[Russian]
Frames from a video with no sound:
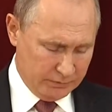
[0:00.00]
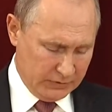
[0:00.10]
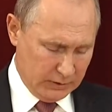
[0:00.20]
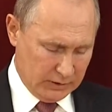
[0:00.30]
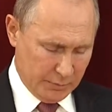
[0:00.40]

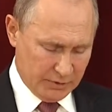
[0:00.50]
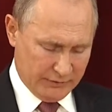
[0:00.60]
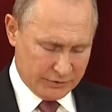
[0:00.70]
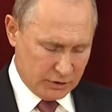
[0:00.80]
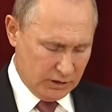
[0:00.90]
И она была
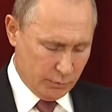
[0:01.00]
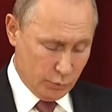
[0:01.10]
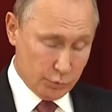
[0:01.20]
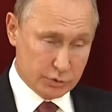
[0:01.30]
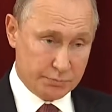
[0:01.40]
в целом
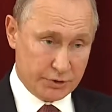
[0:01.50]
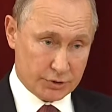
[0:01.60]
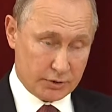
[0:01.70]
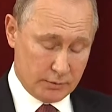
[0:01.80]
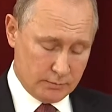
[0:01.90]
успешной,